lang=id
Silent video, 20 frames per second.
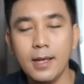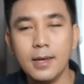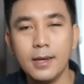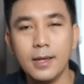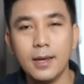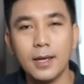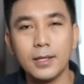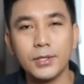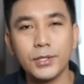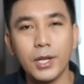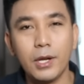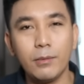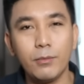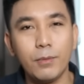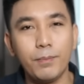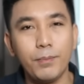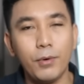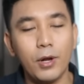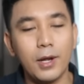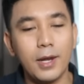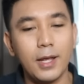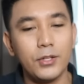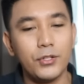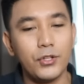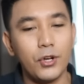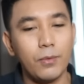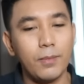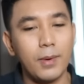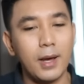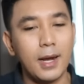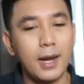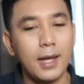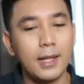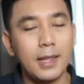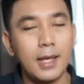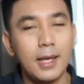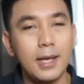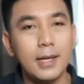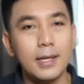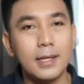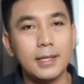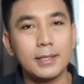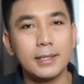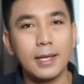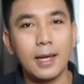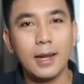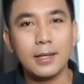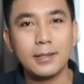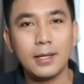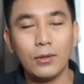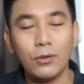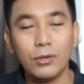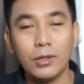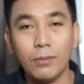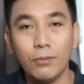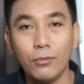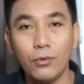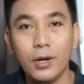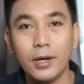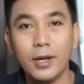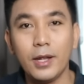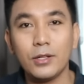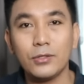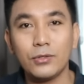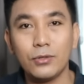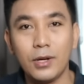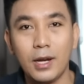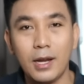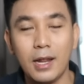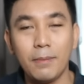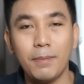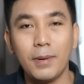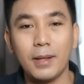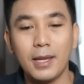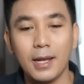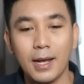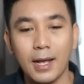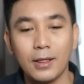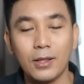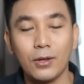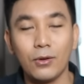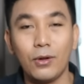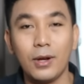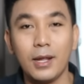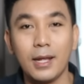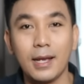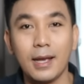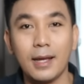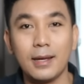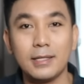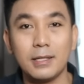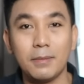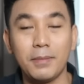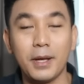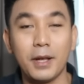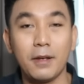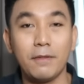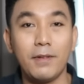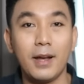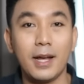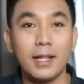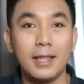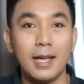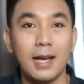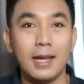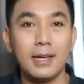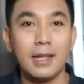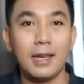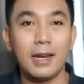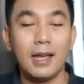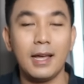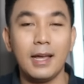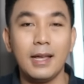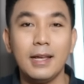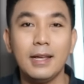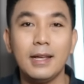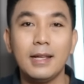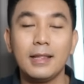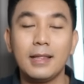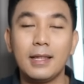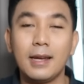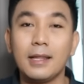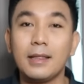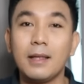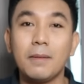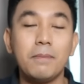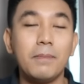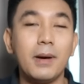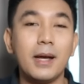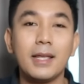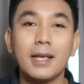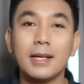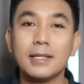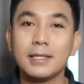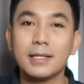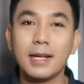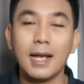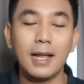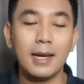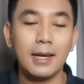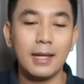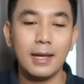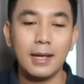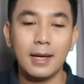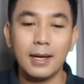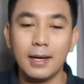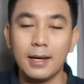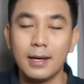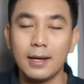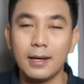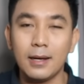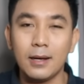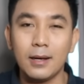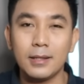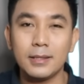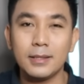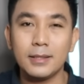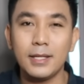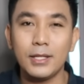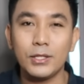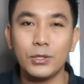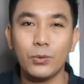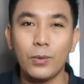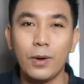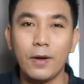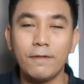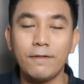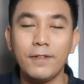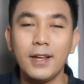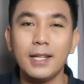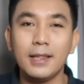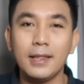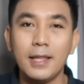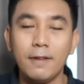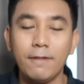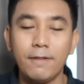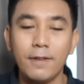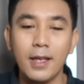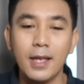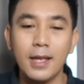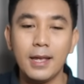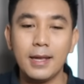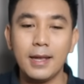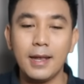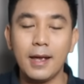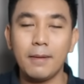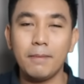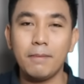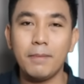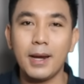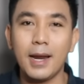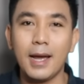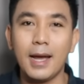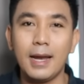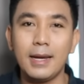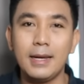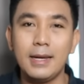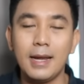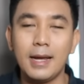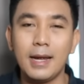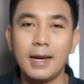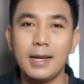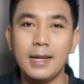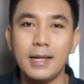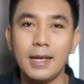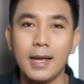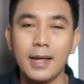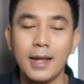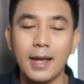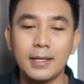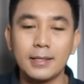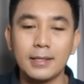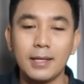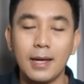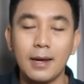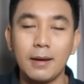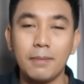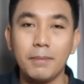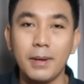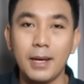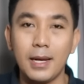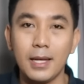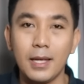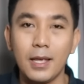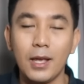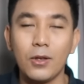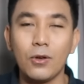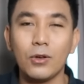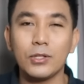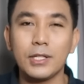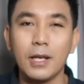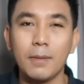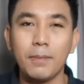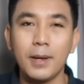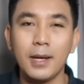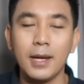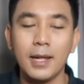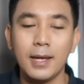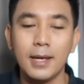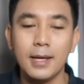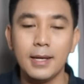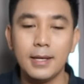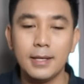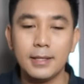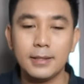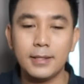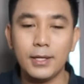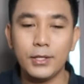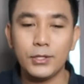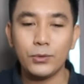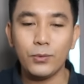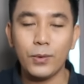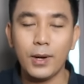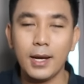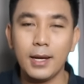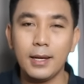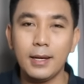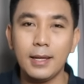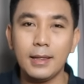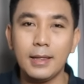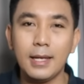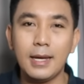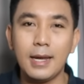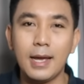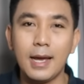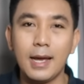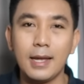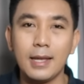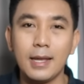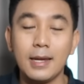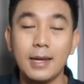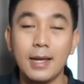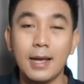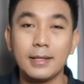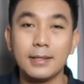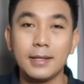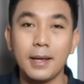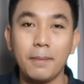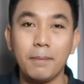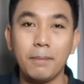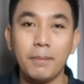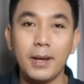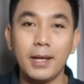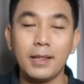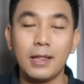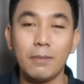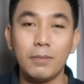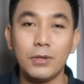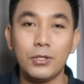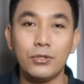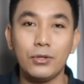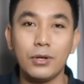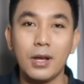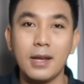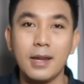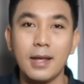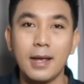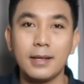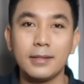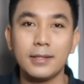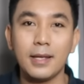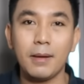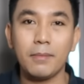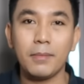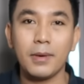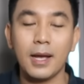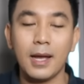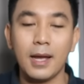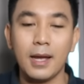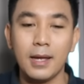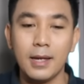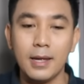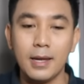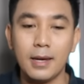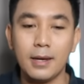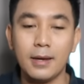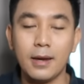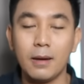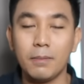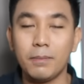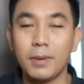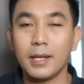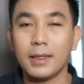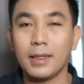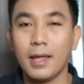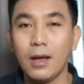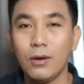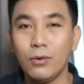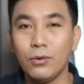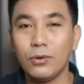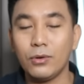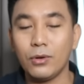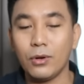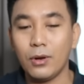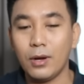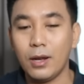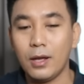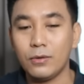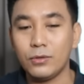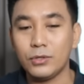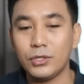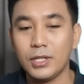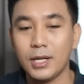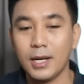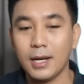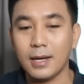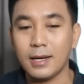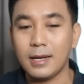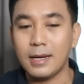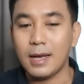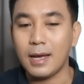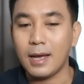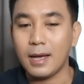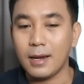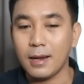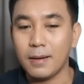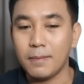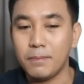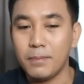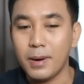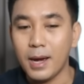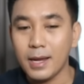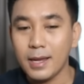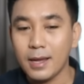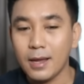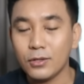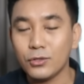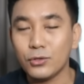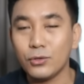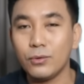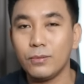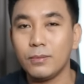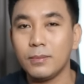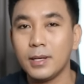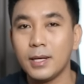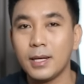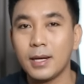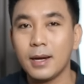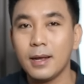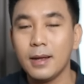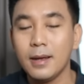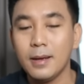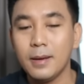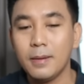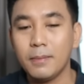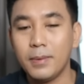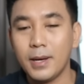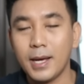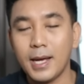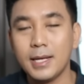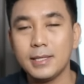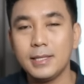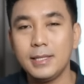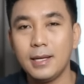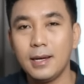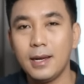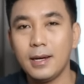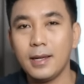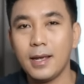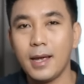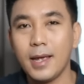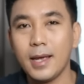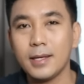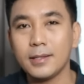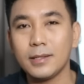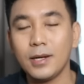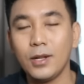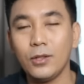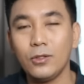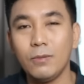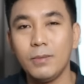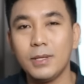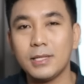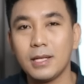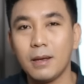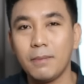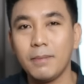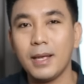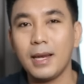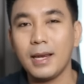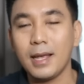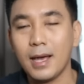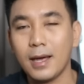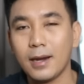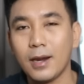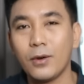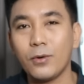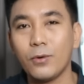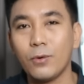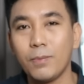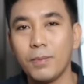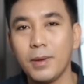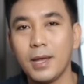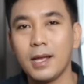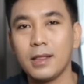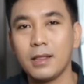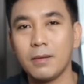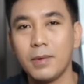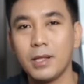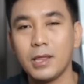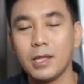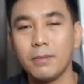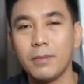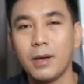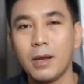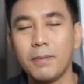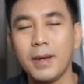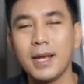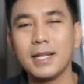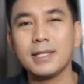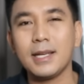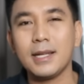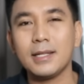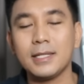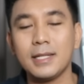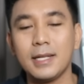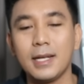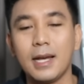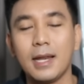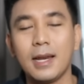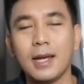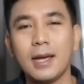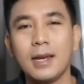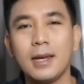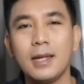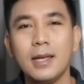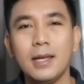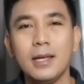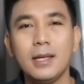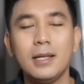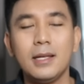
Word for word: di Reskrimum Polda Jawa Barat, salah satu temuan yang sudah dapat dikategorikan sebagai fakta adalah ternyata banyak sekali uh, siswa fiktif yang berada di yayasan miliknya Yosep ini. Siswa ini tidak hanya di SMP tapi juga di SMK. Dan per tahun kalau aku cek dari banyak sumber, penghasilan yayasan itu bisa miliaran rupiah teman-teman. Make sense sih karena kan